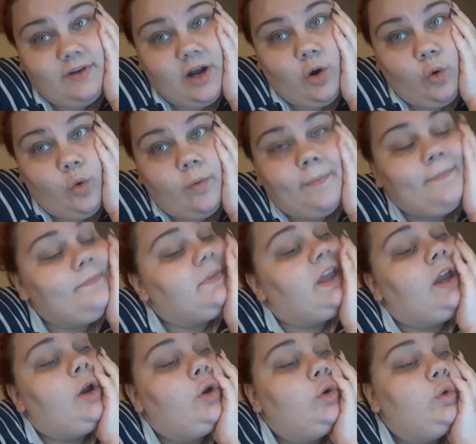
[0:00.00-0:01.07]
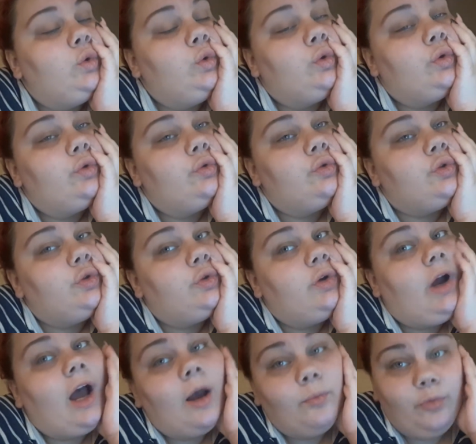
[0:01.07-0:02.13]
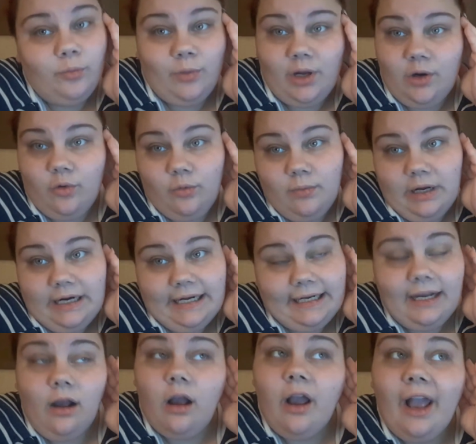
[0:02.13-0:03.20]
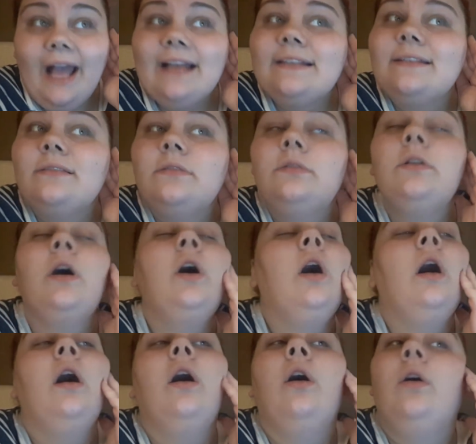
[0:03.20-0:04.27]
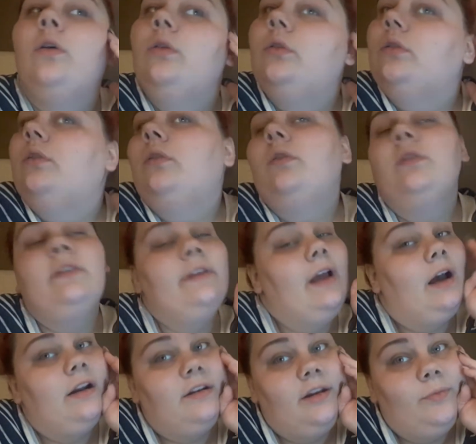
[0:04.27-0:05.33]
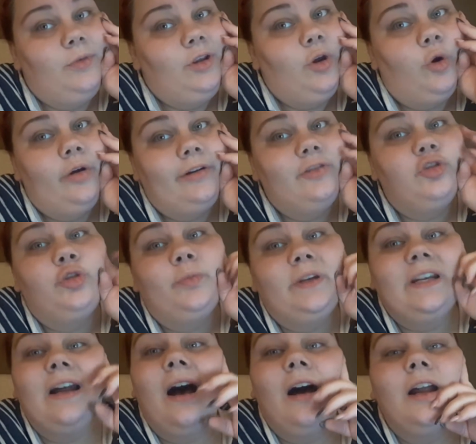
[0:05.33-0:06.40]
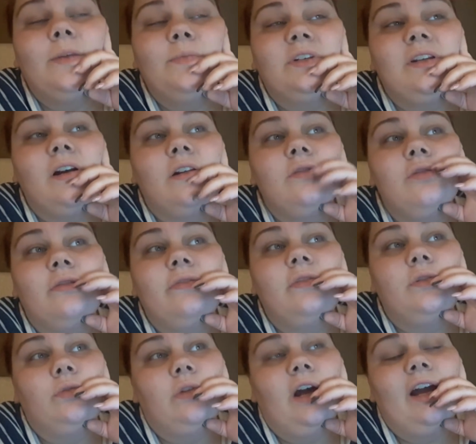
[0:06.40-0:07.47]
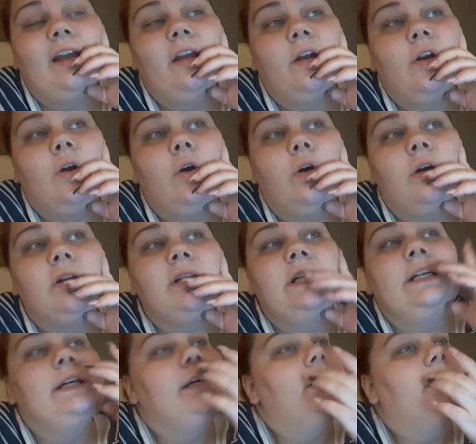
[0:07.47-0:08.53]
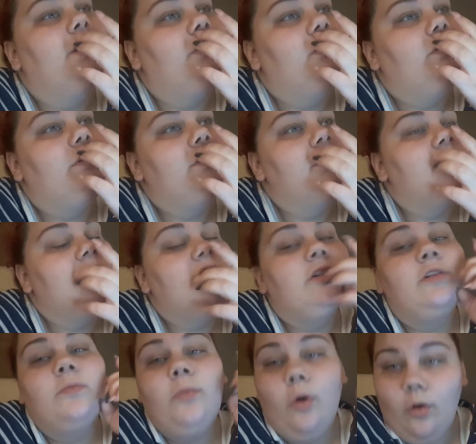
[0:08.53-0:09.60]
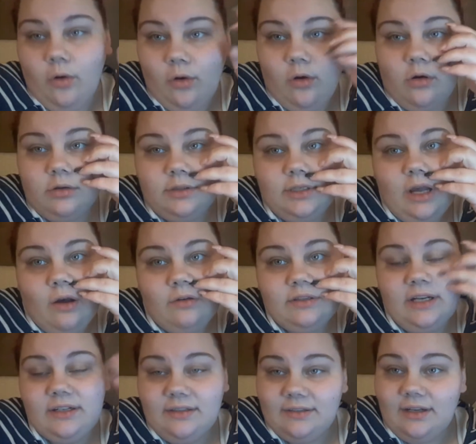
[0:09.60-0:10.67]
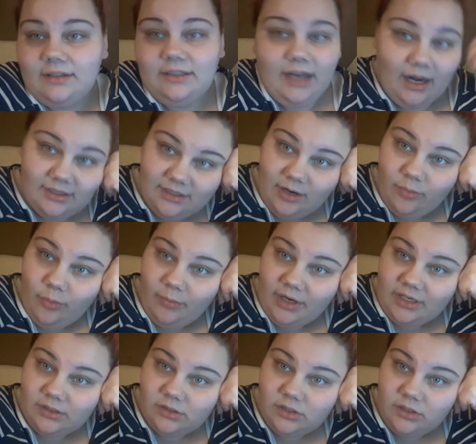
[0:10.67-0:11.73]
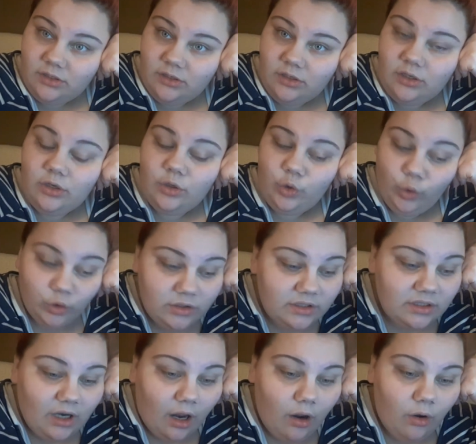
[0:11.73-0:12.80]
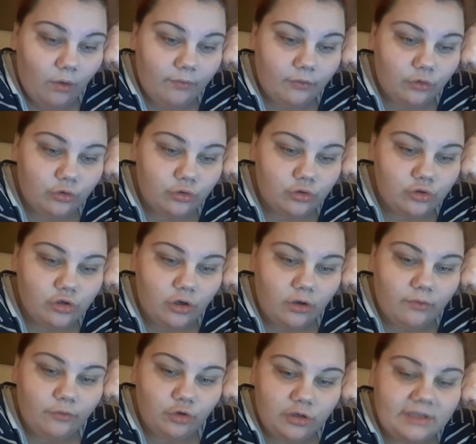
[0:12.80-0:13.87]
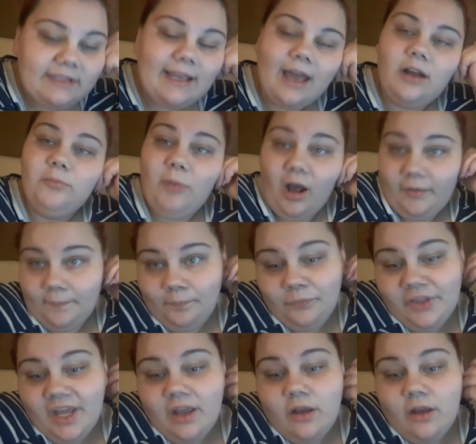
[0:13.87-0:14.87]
wieder oben und äh, haben mit meiner Oma lecker gegessen äh, sie hat nämlich heute Spinat mit Kartoffeln und Ei gekocht. Und äh, morgen kocht sie auch. Sie hat gesagt, sie hat da im Moment äh, Lust drauf und äh, wird das gerne machen.